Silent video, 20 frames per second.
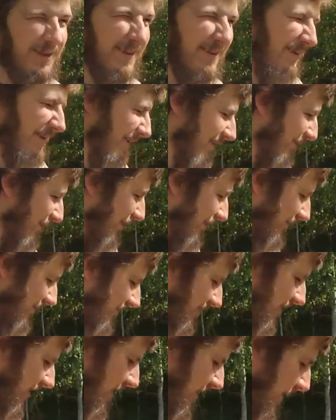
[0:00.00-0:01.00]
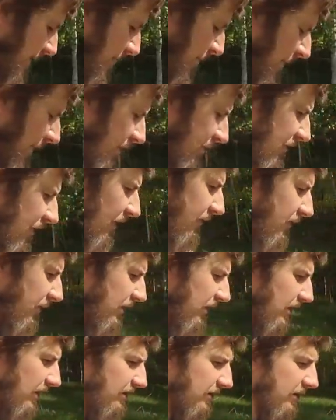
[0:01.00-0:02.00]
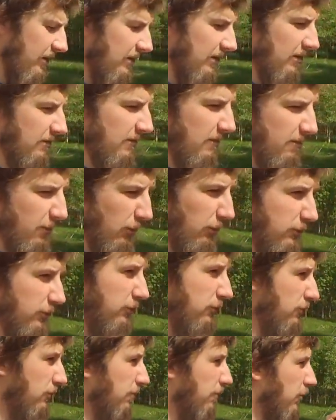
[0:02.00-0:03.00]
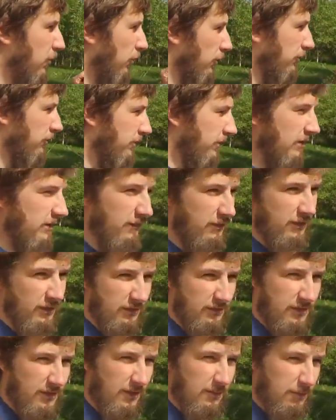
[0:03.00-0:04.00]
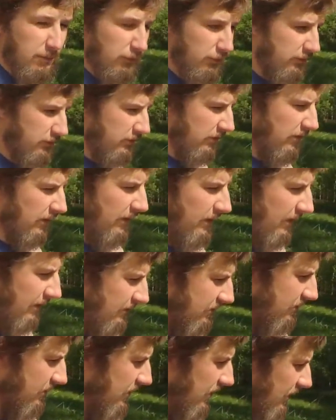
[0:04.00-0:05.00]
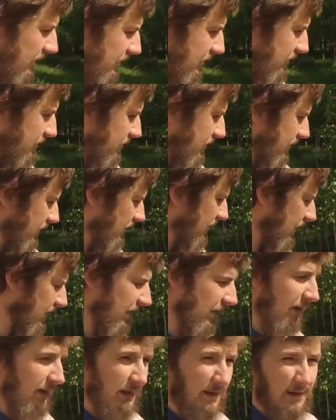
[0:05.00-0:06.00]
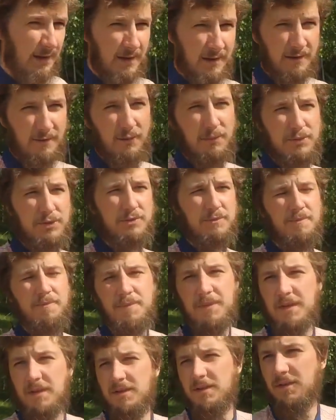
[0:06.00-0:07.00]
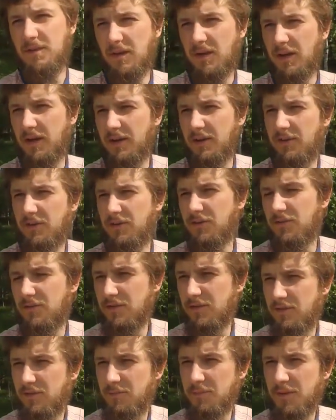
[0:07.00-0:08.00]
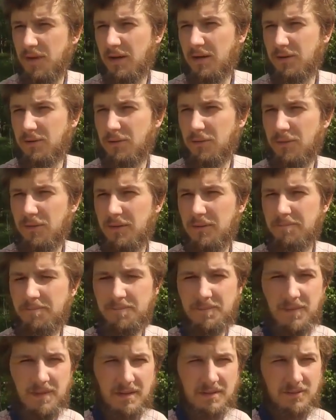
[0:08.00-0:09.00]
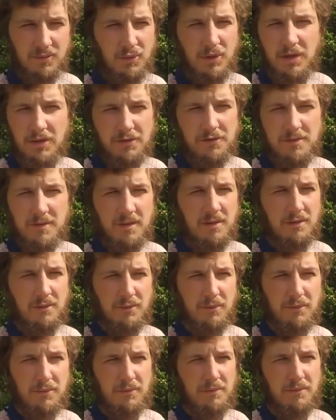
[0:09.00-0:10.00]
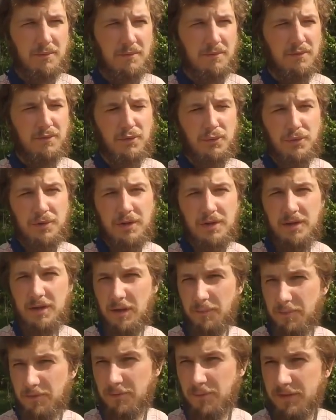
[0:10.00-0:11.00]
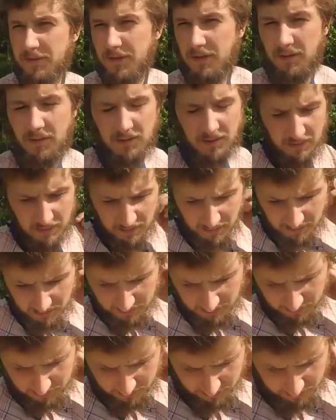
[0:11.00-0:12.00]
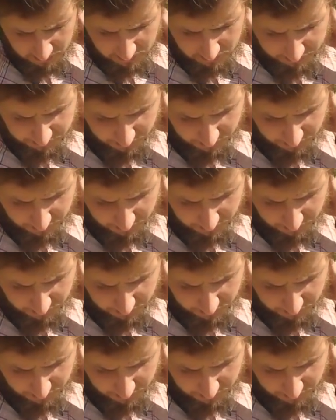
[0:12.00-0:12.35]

как говорится. Оставил их открытыми полностью, холстики все снял, пусть роятся дальше, блин. В общем, это такая единственная семья, которая... Ну, я не знаю, э, другие я посмотрел, э,